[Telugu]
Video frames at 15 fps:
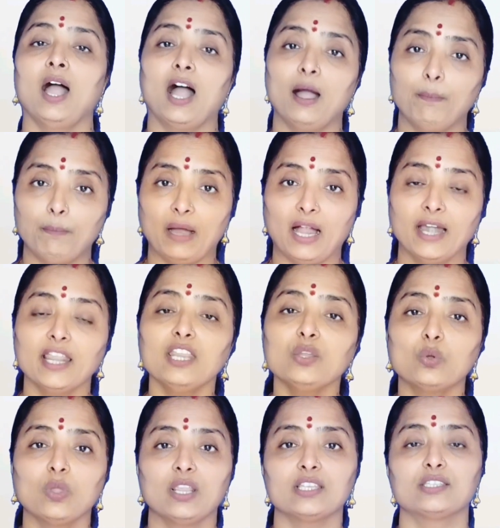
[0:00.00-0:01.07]
ఆ పాణన్
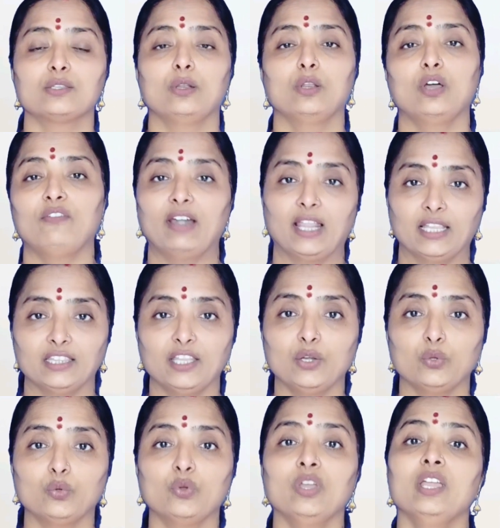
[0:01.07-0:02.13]
కులస్తుల్లో వాళ్ళందరూ